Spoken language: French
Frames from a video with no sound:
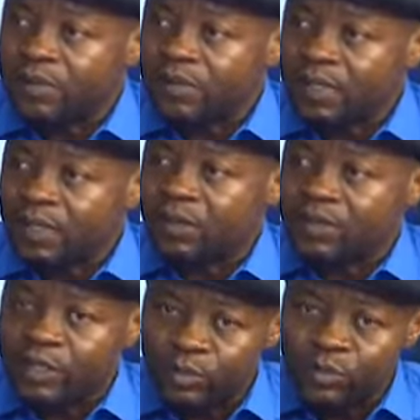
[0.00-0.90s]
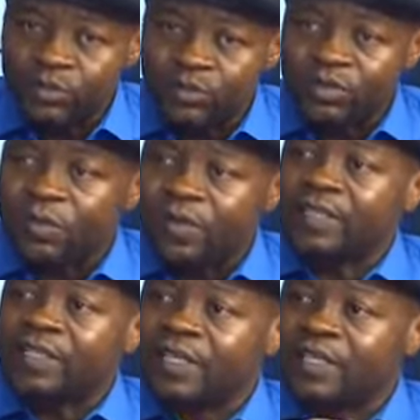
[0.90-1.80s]
Alors que nous, nous sommes en
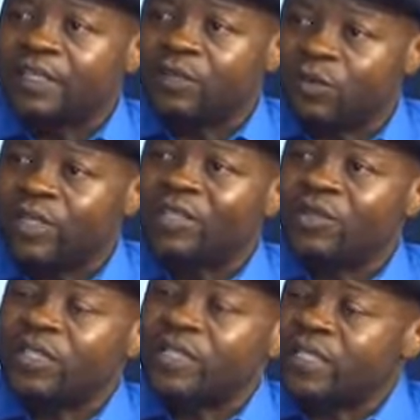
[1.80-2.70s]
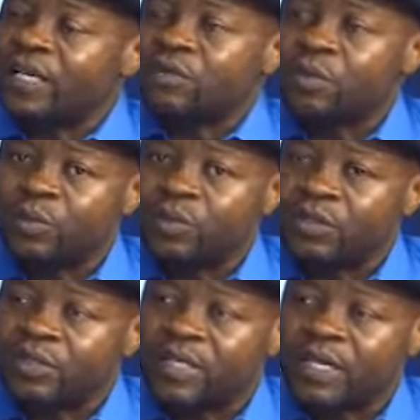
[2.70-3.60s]
train de donner une autre éducation
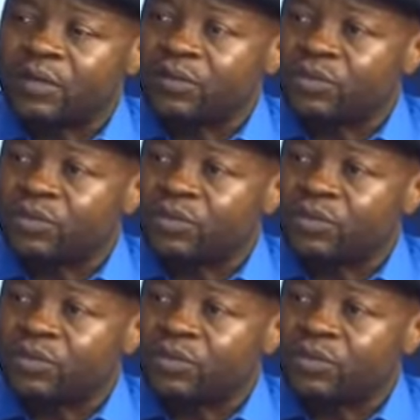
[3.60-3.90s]
politique à C'est